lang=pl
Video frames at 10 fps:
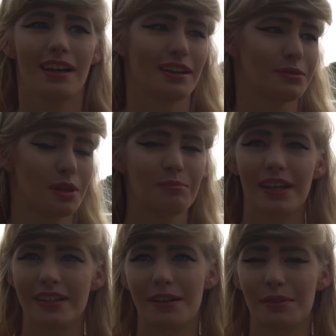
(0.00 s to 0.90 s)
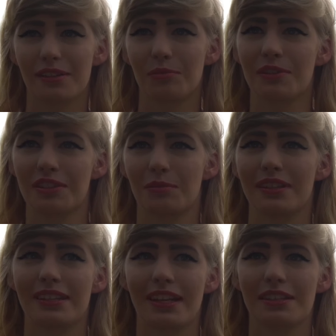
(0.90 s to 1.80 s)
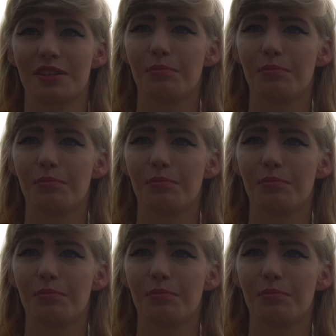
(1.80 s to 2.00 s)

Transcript: która biegnie akurat obok ciebie na trasie,